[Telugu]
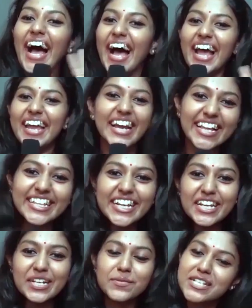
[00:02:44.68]
హాయ్
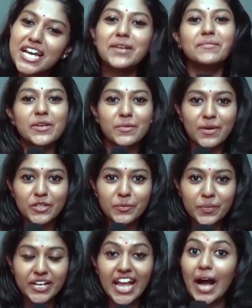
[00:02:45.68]
అందరికీ నమస్కారం నేను మీ
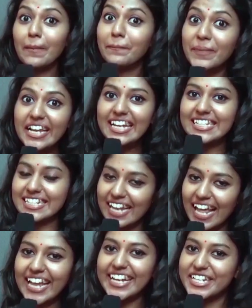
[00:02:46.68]
మధుప్రియ ప్లీజ్
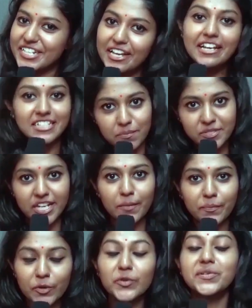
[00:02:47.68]
లైక్ షేర్
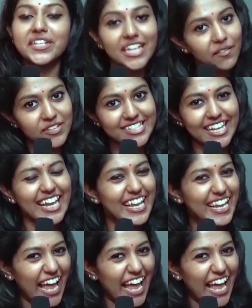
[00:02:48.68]
సబ్స్క్రైబ్ టు టీఎఫ్సీసీ